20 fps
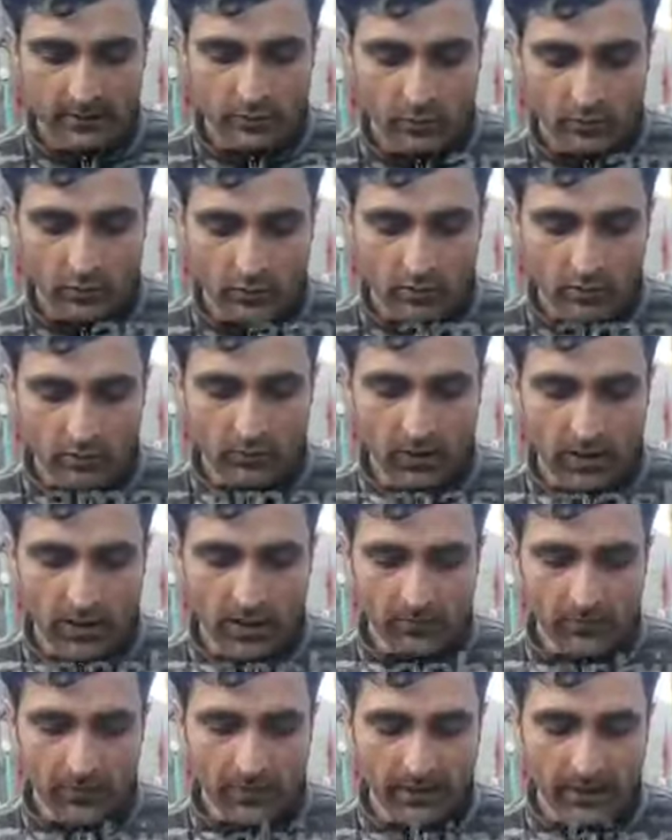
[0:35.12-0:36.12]
तो
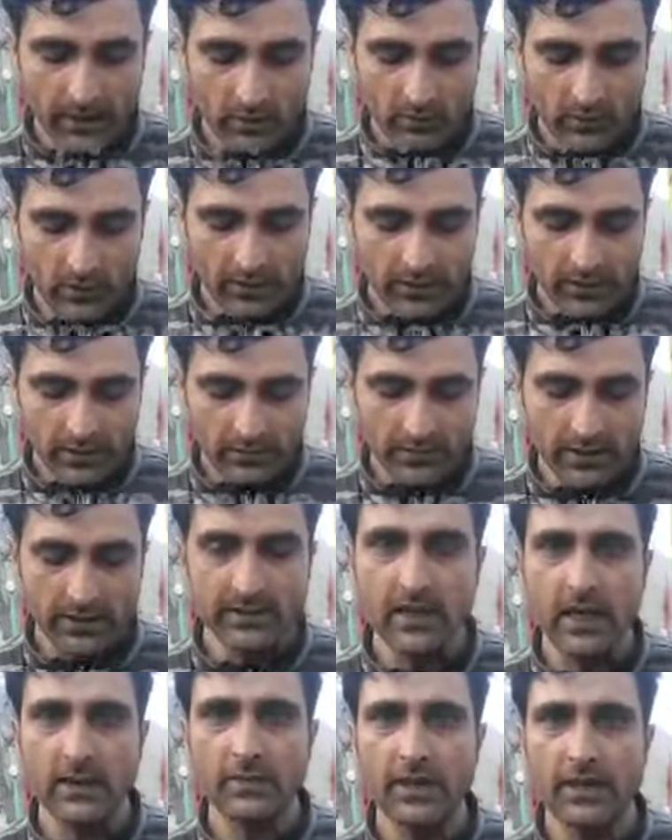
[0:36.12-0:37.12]
वहाँ पे क्या हुआ कि
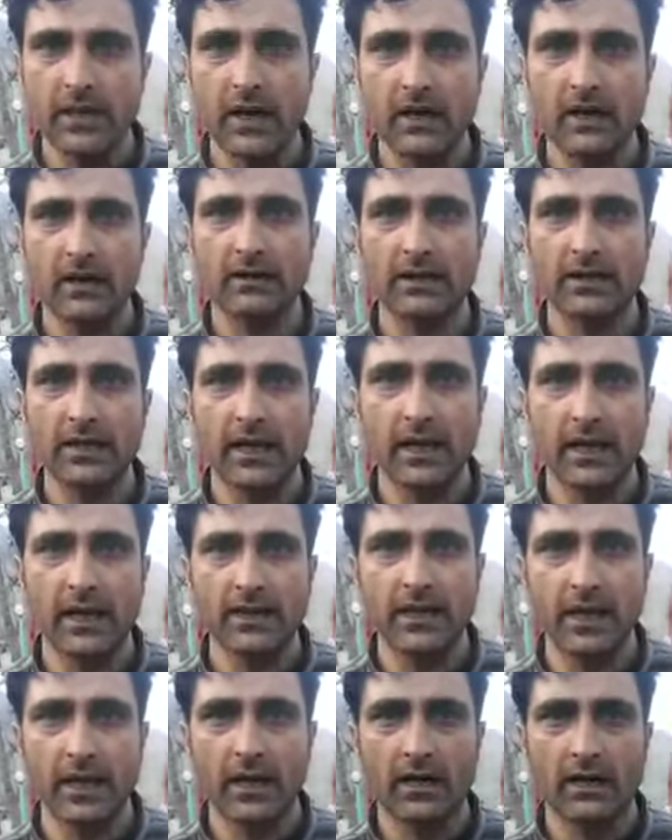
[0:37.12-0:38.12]
जज साहब ने एक ऑर्डर दिया
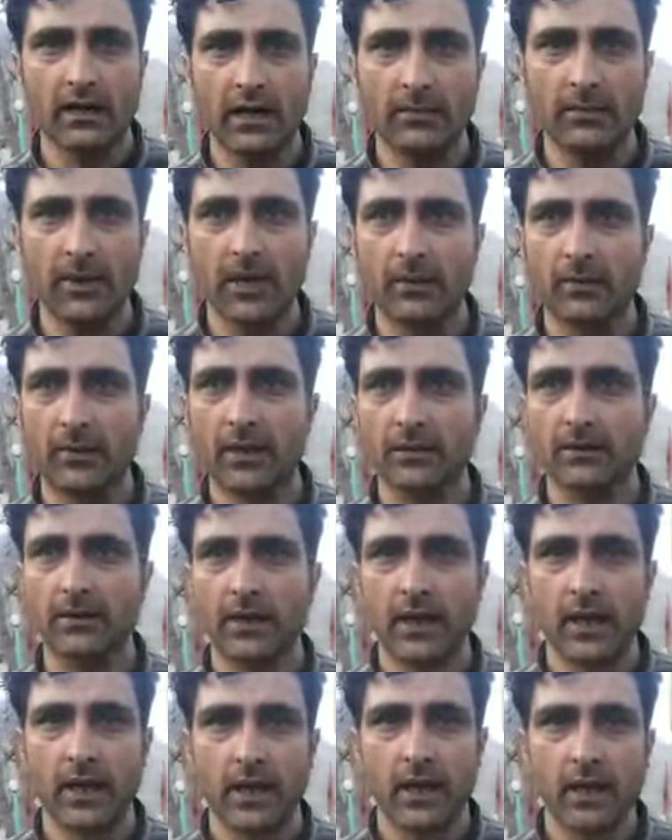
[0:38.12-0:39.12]
है ये ऑर्डर है मेरे
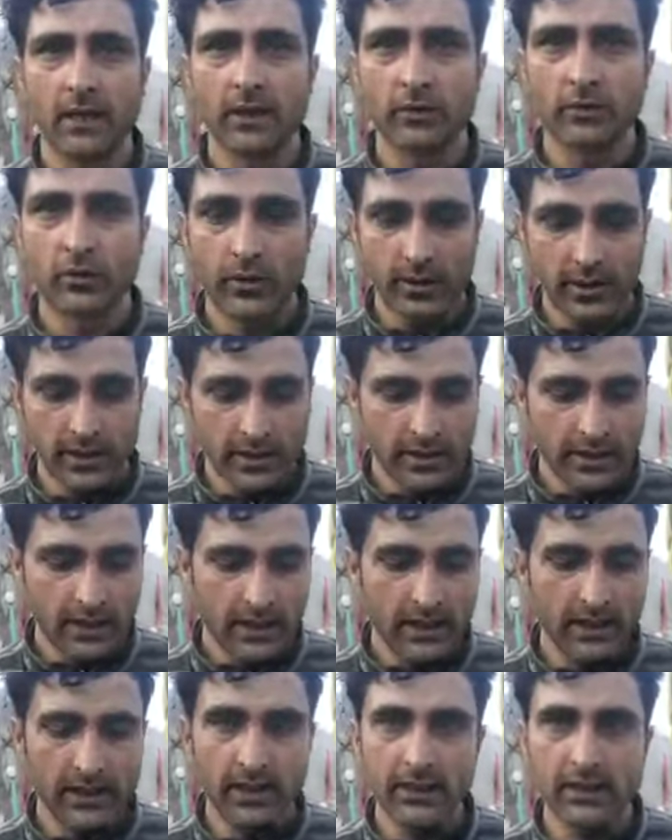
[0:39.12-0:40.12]
पास इसको ये लिखा
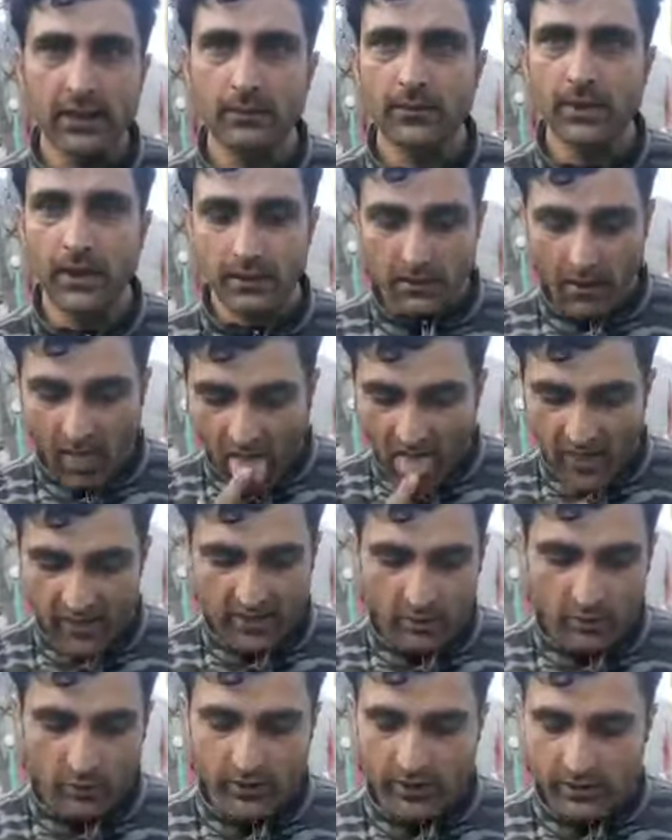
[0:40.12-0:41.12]
है कि जब तक
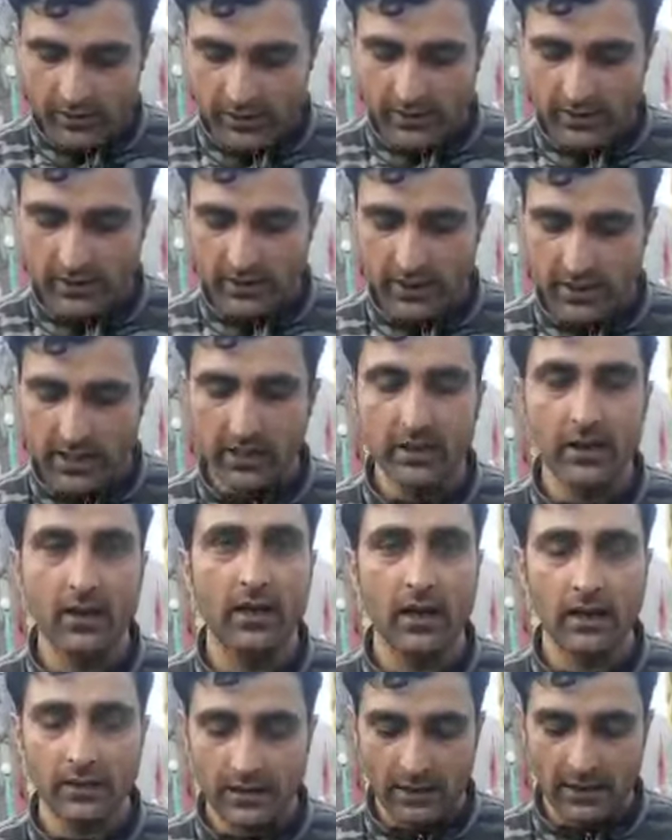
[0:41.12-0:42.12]
इसका कोई डिसीजन नहीं आया था
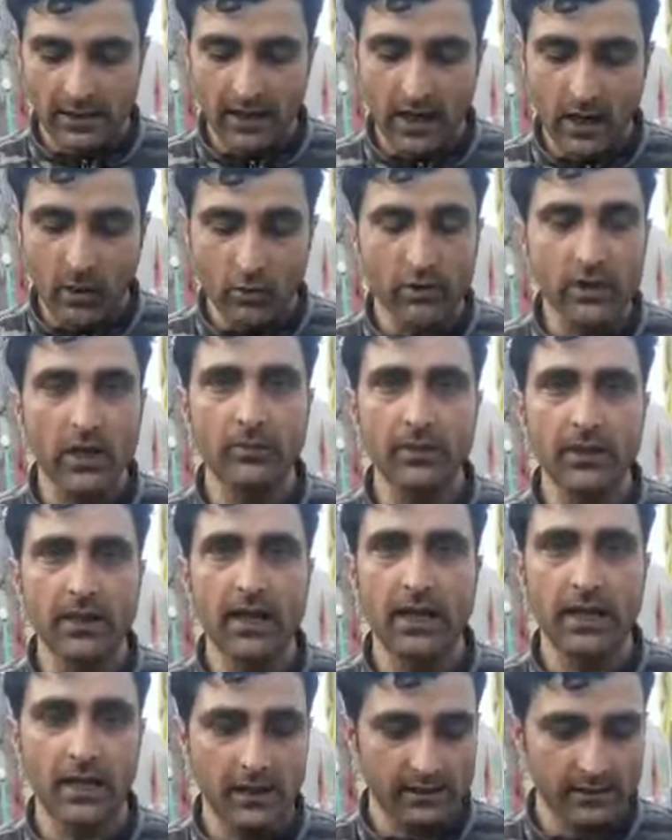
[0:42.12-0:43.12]
आता है आउटकम नहीं
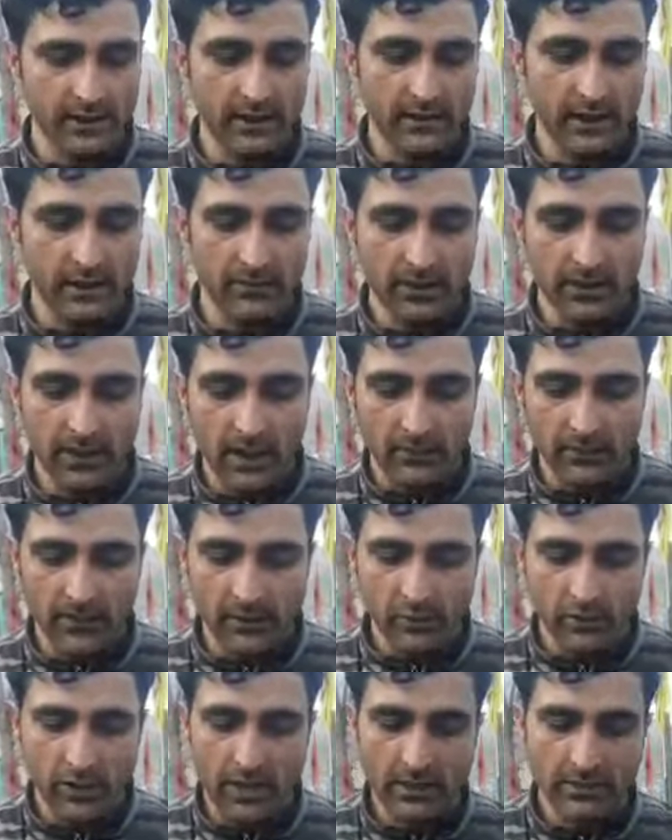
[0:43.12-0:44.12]
आएगा इसका तब तक आपकी
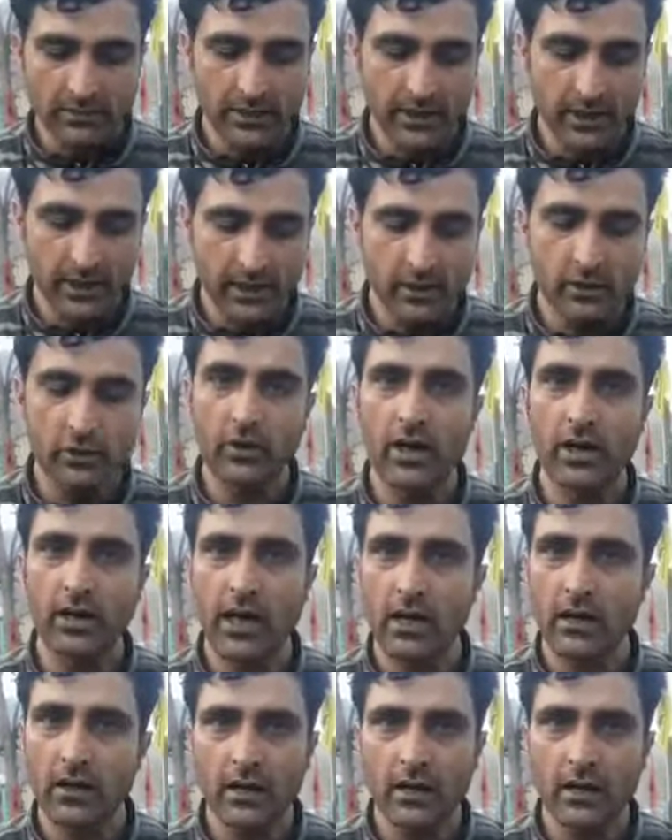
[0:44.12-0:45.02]
जो है सैलरी जो है